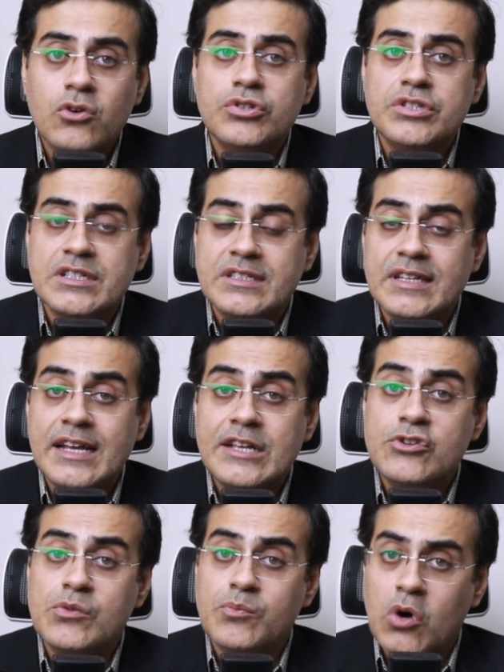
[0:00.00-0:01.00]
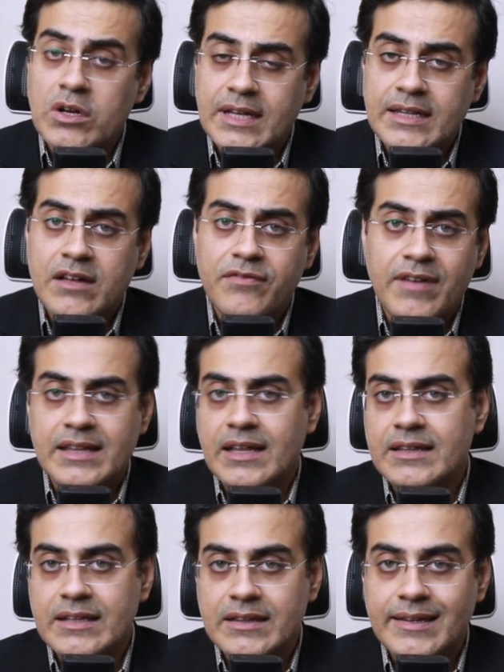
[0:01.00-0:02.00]
कुछ चीज़ें हैं जो बहुत ज़्यादा फ़ायदा
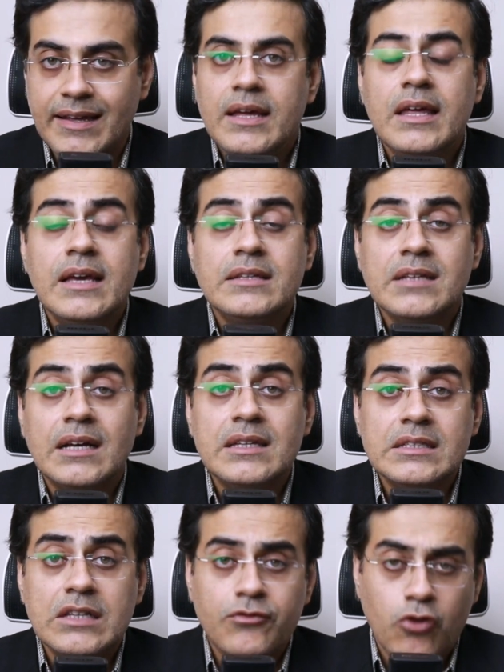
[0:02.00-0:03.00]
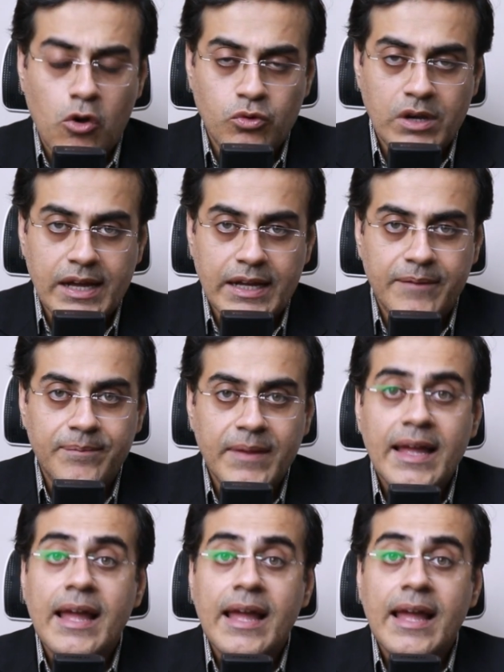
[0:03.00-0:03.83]
देती हैं एक सादा सा फॉर्मूला है